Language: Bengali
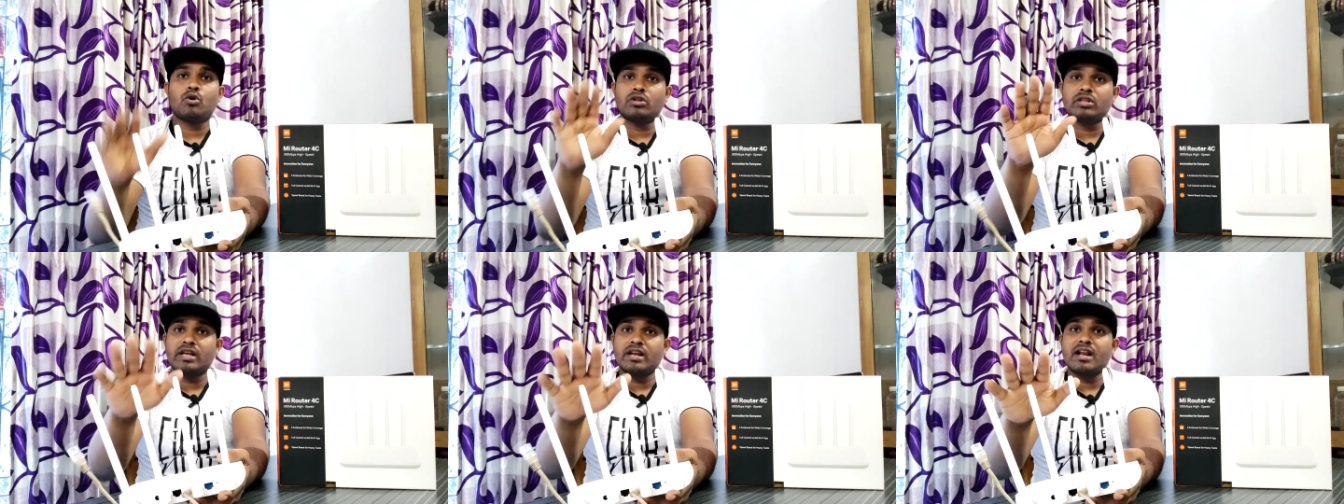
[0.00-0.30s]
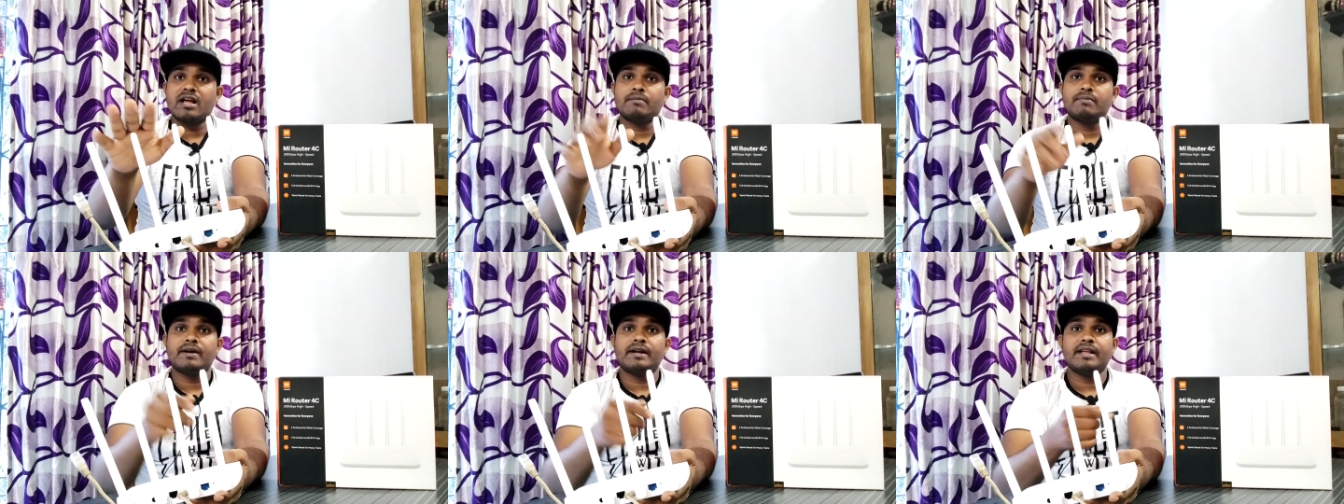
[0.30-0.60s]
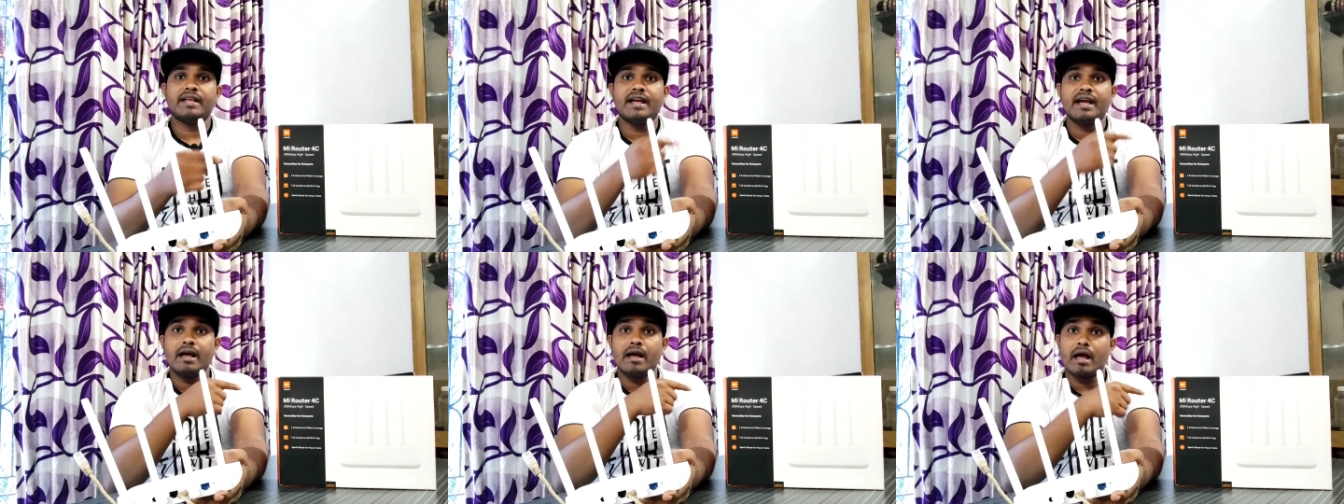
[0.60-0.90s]
কথা না
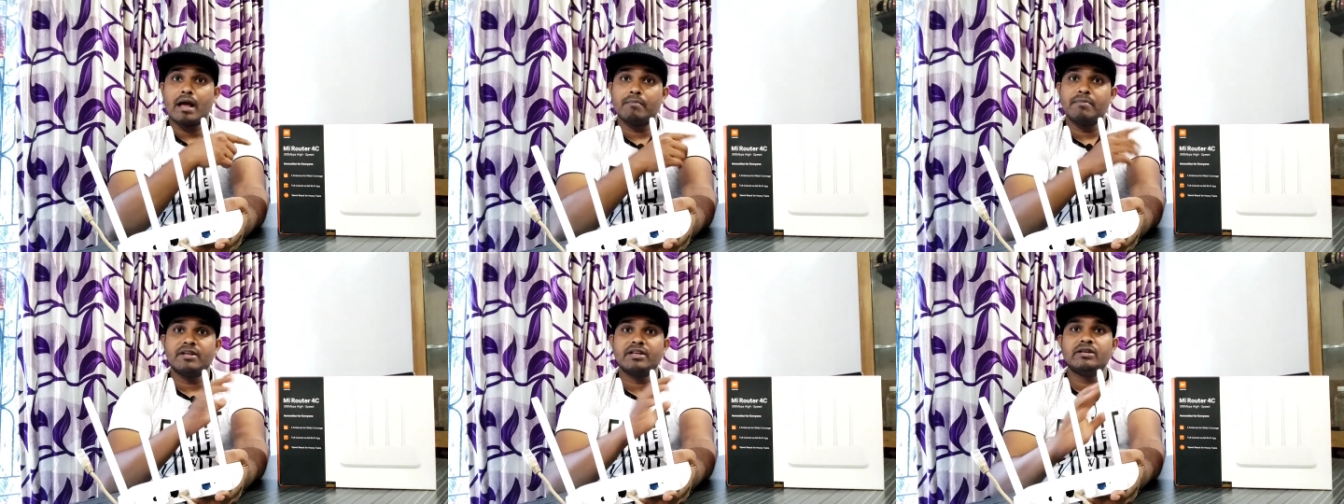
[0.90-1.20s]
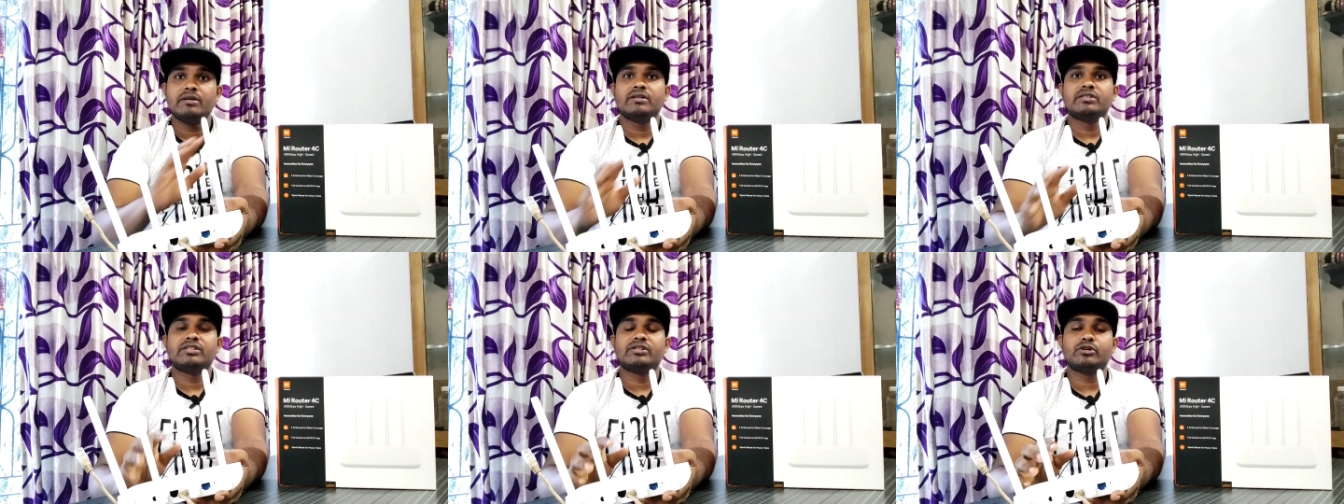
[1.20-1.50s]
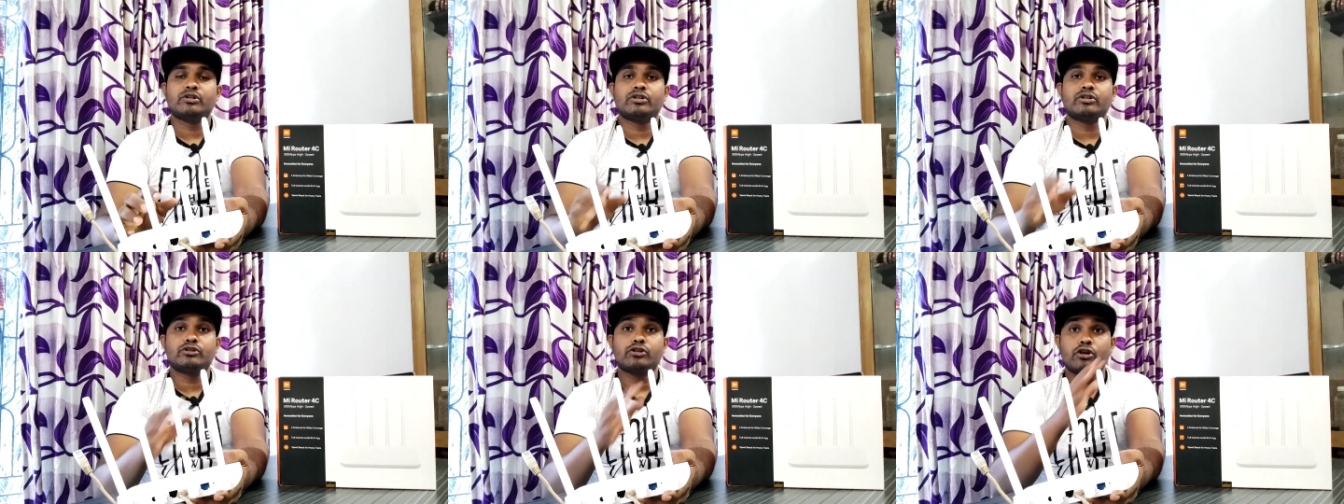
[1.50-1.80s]
বাড়িয়ে আমি
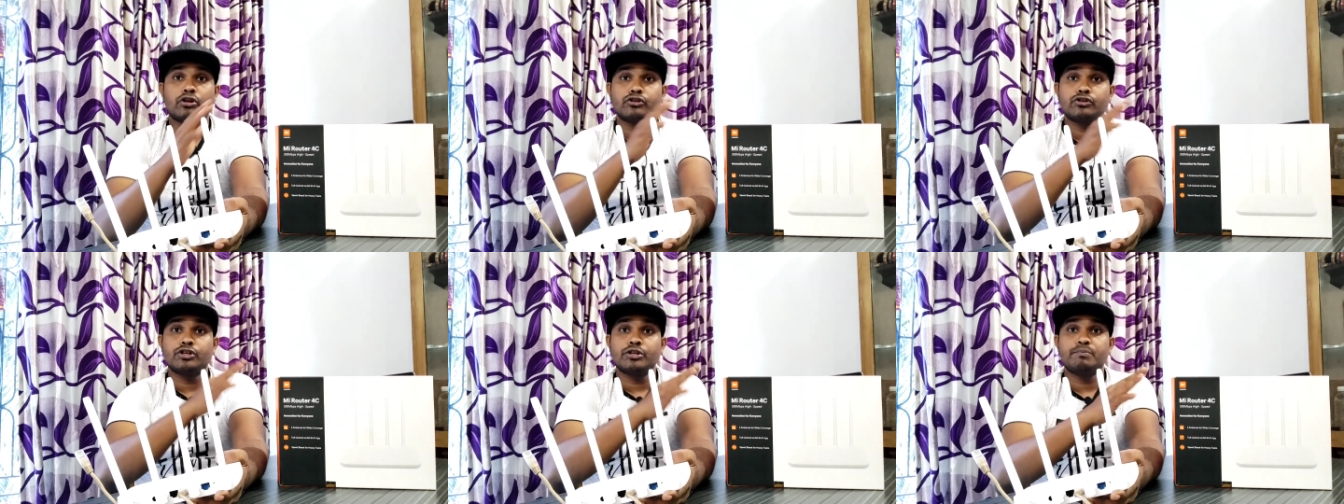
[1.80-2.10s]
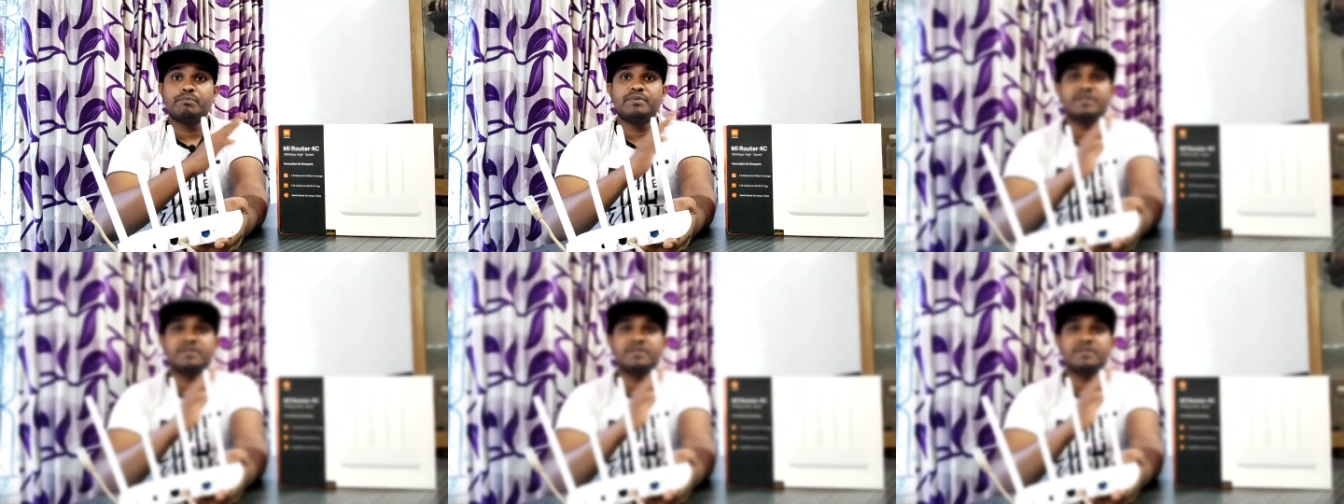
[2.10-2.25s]
সরাসরি